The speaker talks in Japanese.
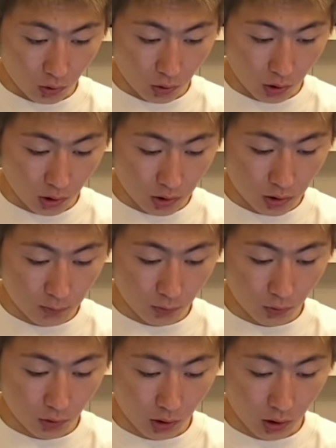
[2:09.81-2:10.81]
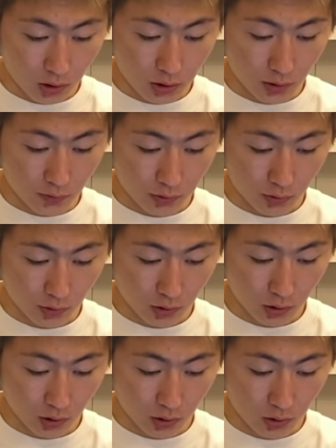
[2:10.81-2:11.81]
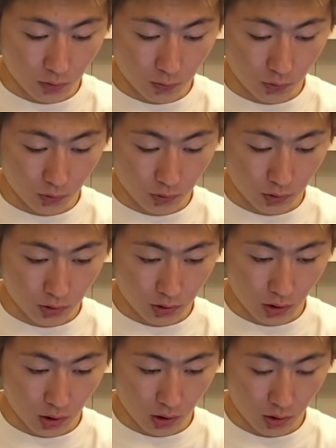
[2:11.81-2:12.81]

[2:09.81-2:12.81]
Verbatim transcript: キャッツポーンあカスタムしたんだねキャッツポーンにして